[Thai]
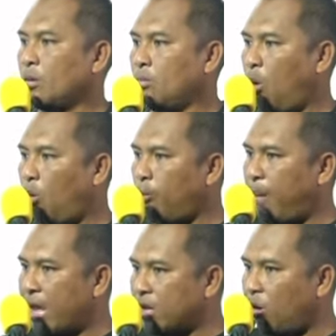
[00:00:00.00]
บุกไป
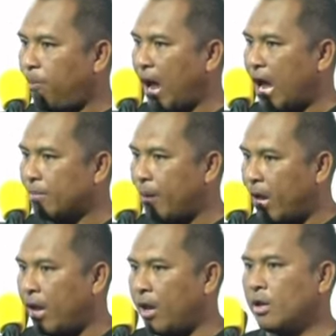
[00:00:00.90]
ก็พ่าย
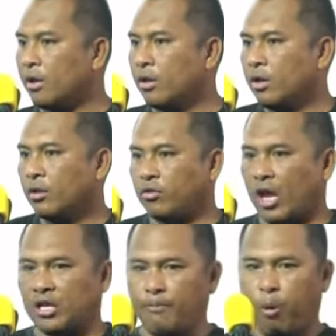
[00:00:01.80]
แพ้ แต่
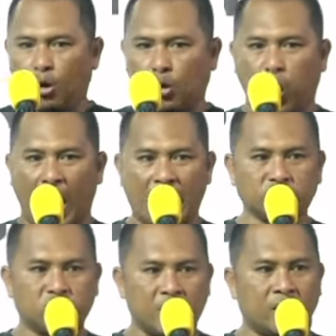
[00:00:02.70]
ถ้าพูดความ
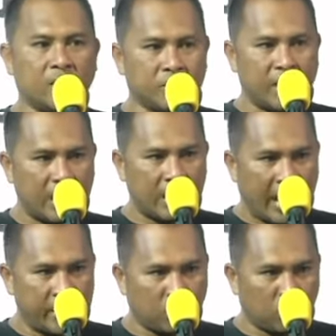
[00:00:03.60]
จริงยังไง
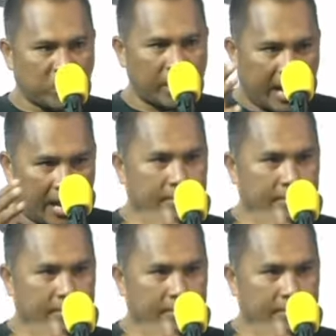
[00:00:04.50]
ก็ชนะ